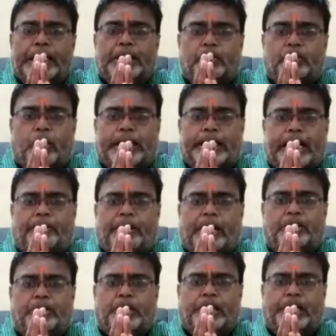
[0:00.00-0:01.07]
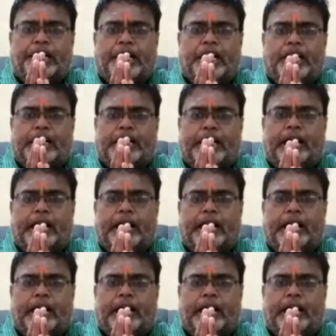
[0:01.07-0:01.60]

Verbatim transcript: வீட்டு குழந்தையாக வாழ்ந்து கொண்டிருக்கீங்க